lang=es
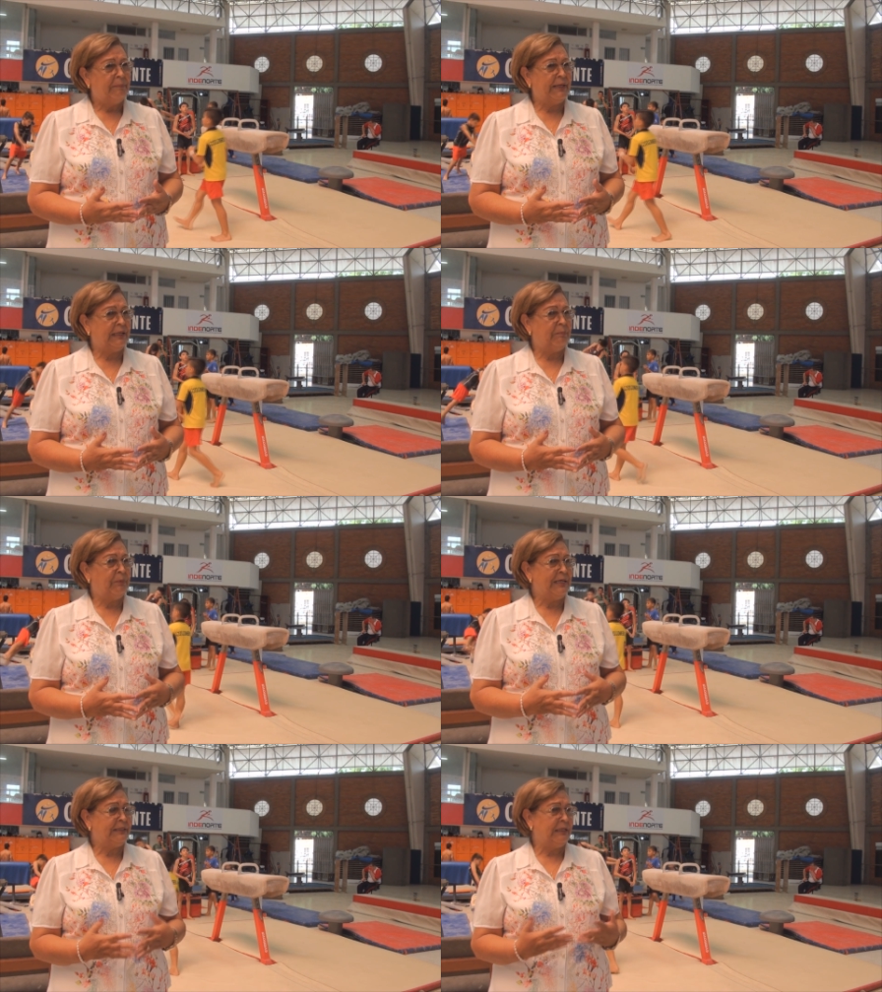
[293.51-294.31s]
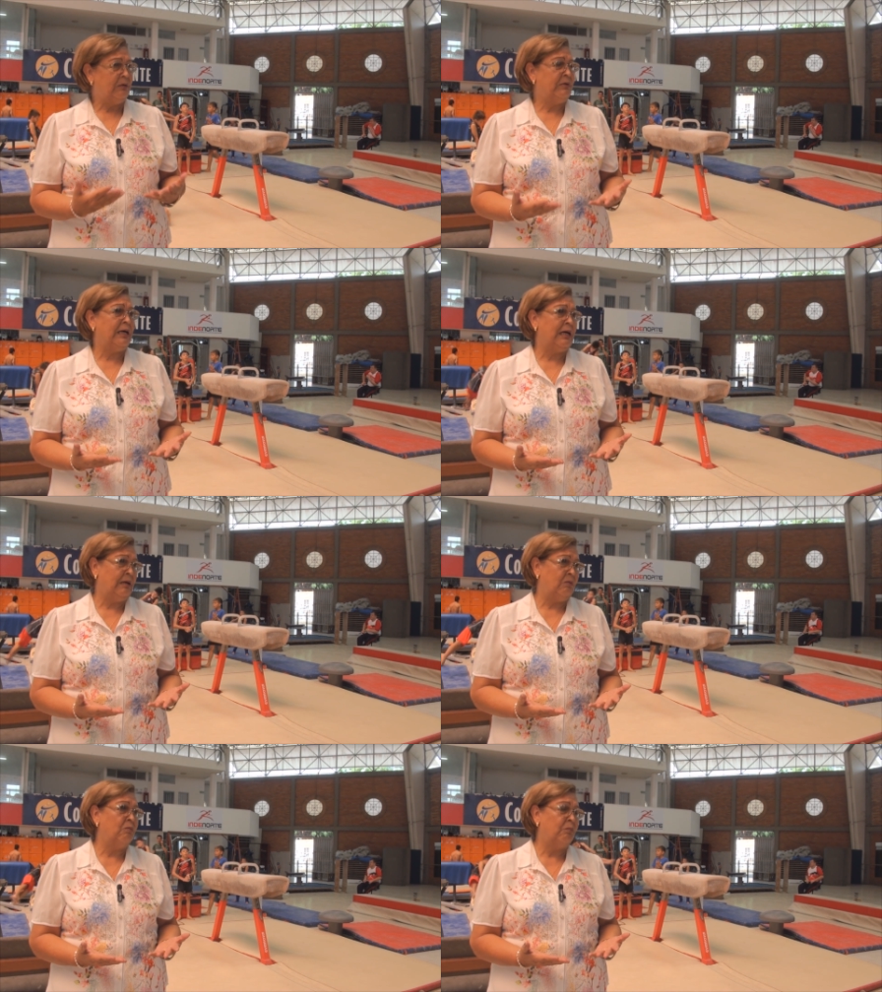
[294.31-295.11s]
para que puedan tener
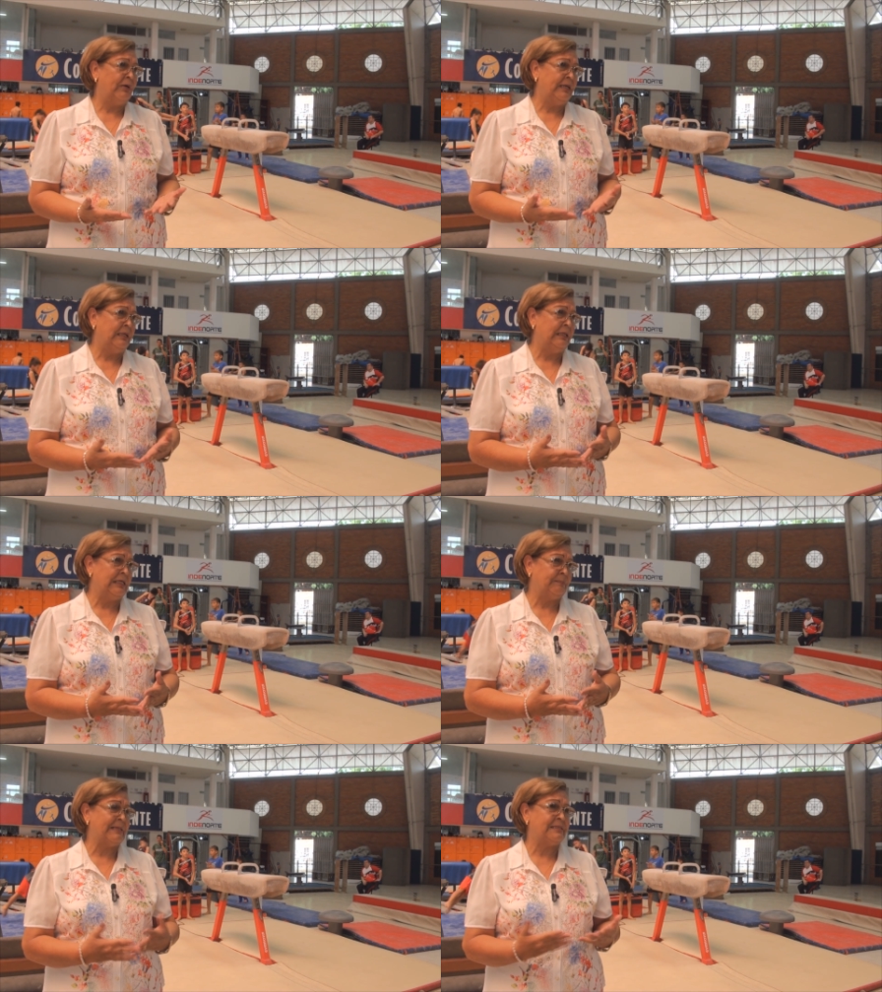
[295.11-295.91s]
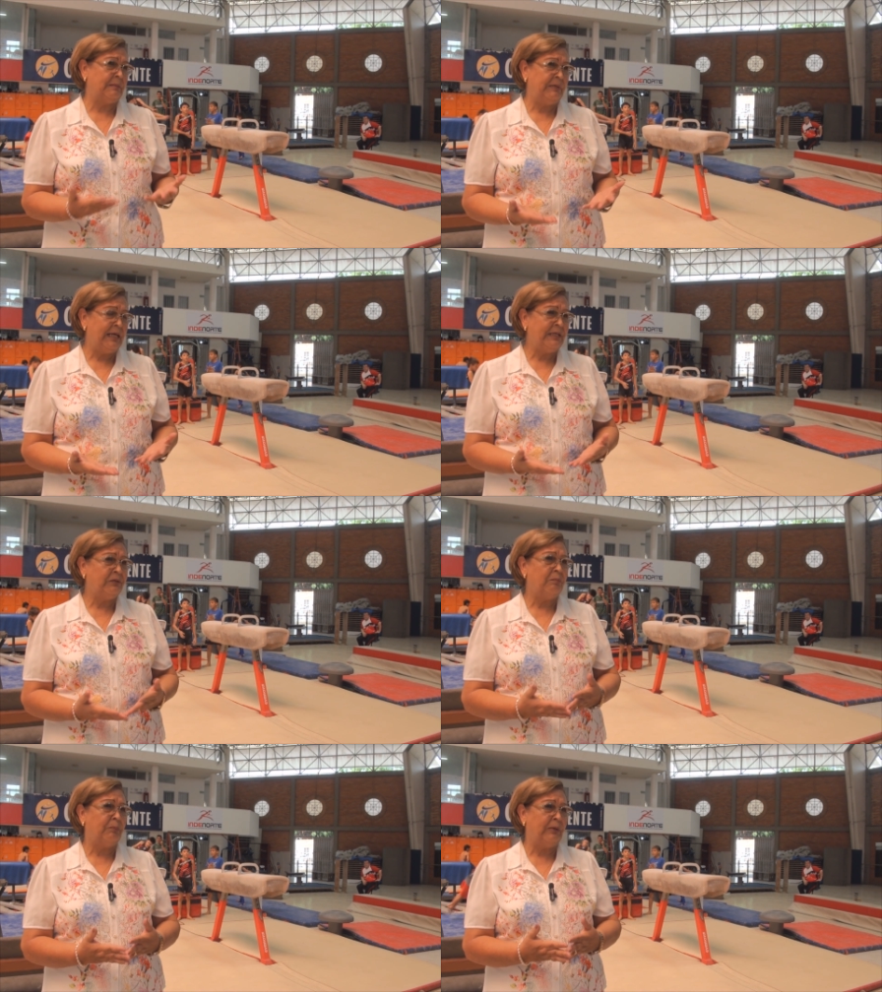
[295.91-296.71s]
una, un buen
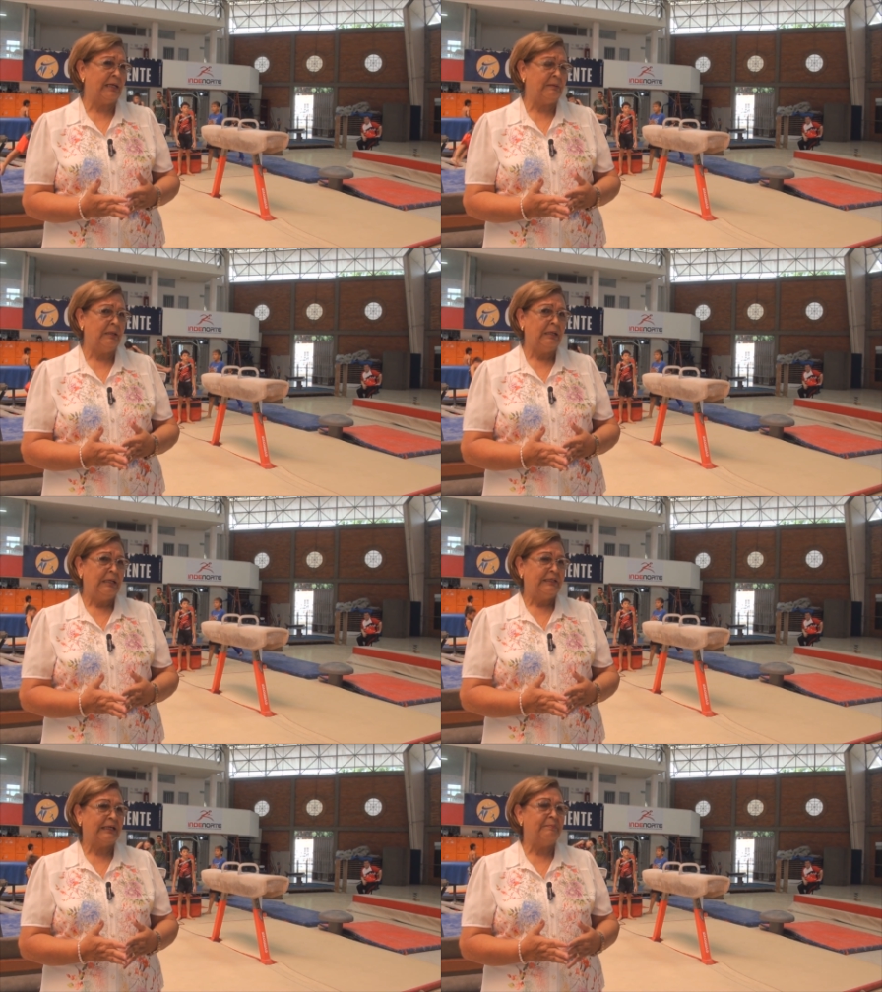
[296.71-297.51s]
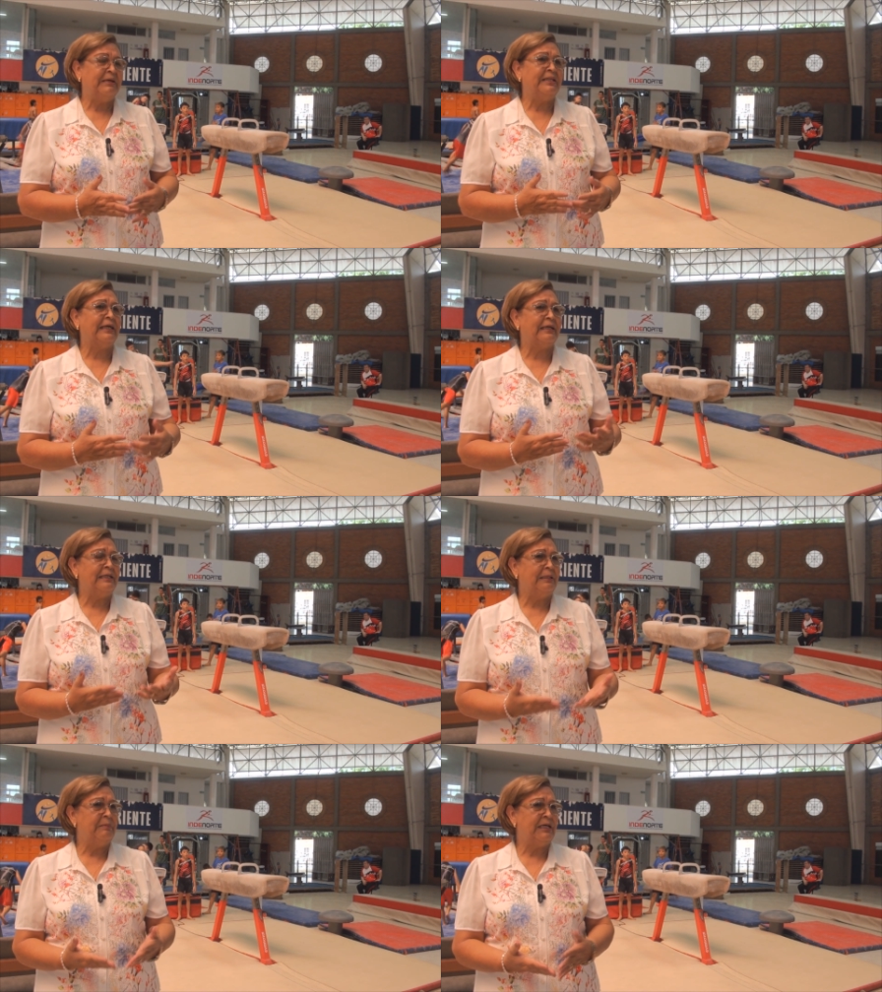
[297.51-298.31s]
esparcimiento y puedan también dar
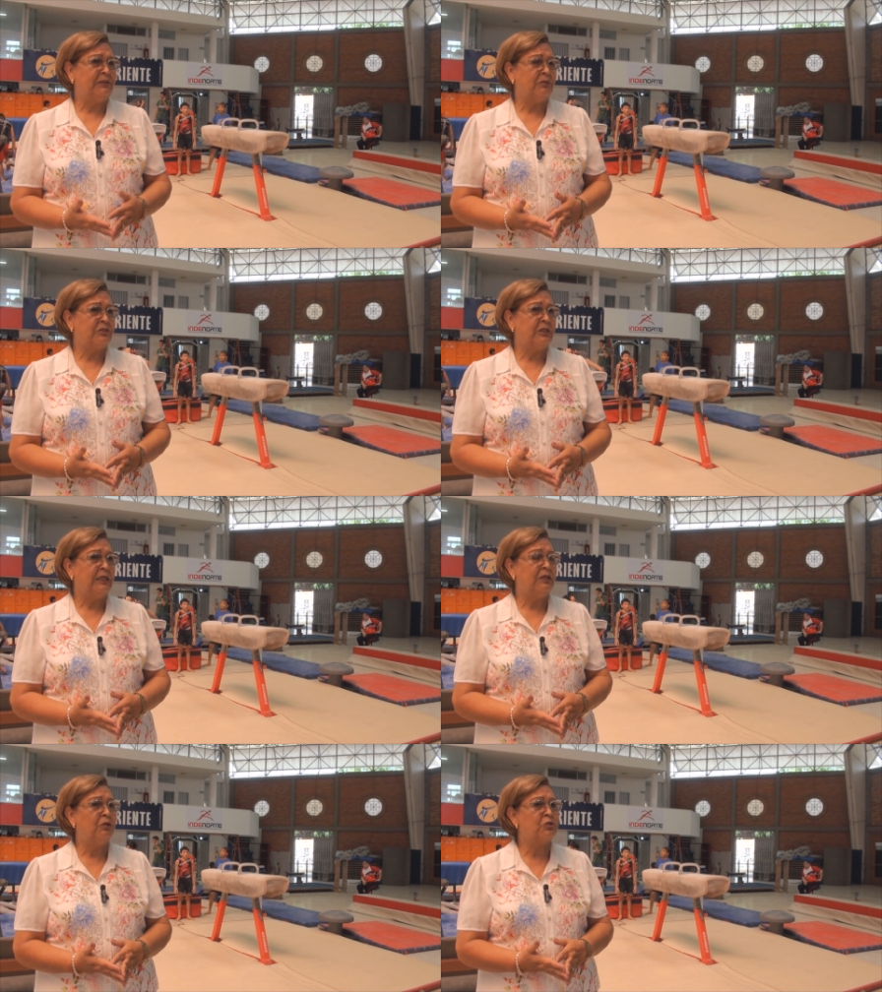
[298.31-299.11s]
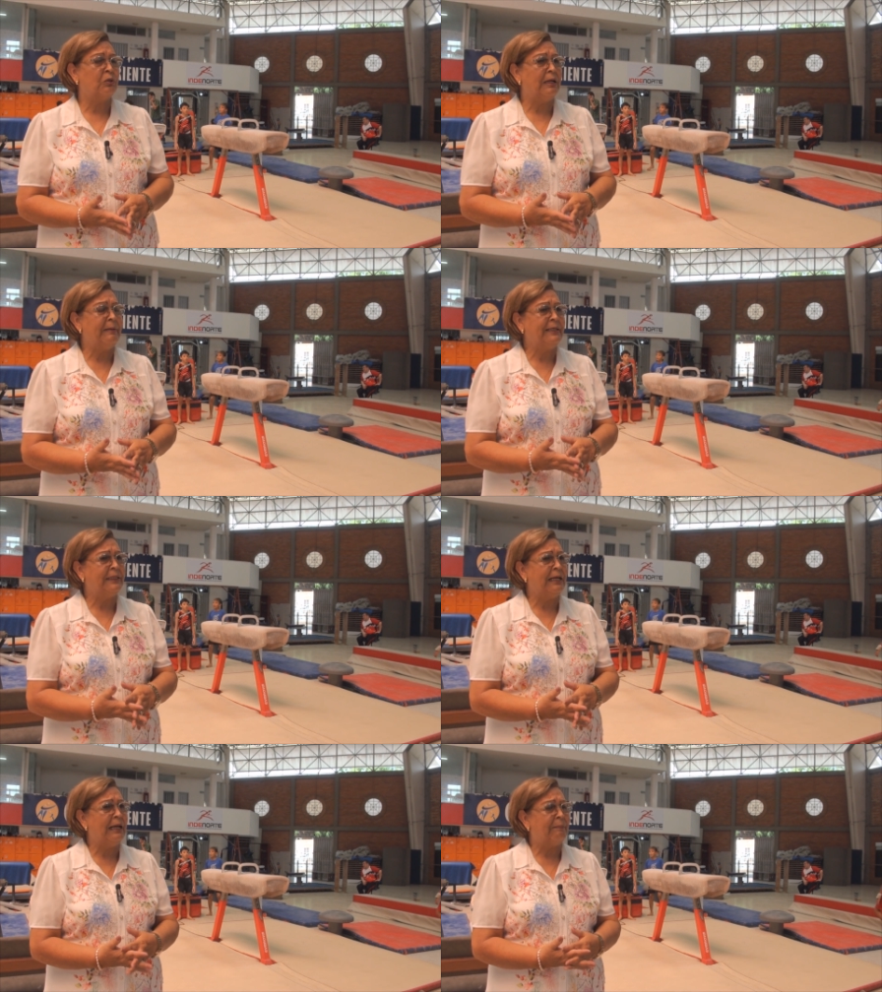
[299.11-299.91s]
rendimientos, no
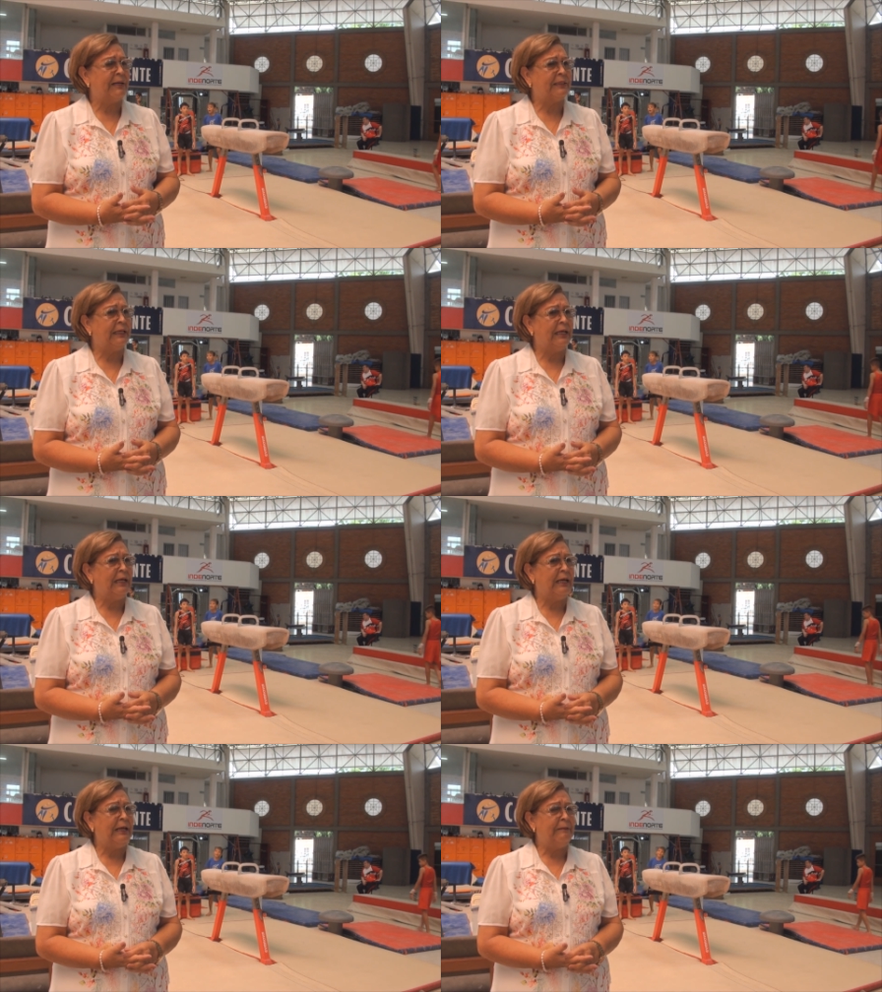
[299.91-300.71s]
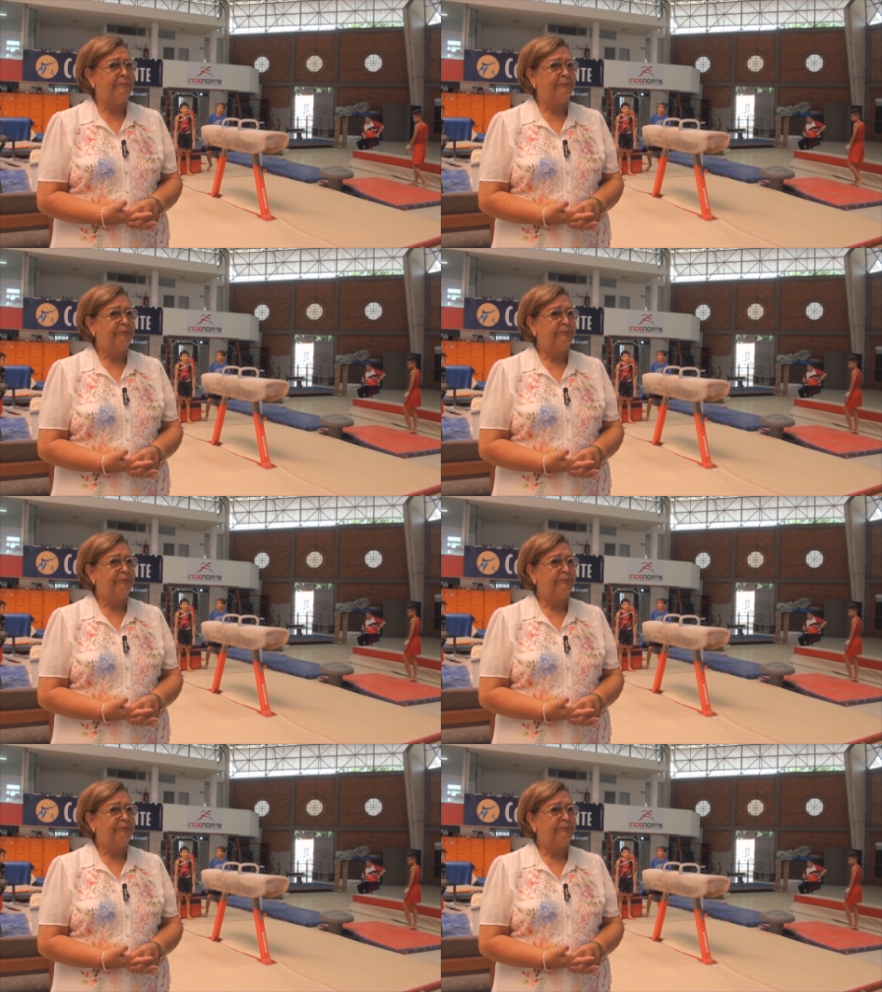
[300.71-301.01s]
solamente en la parte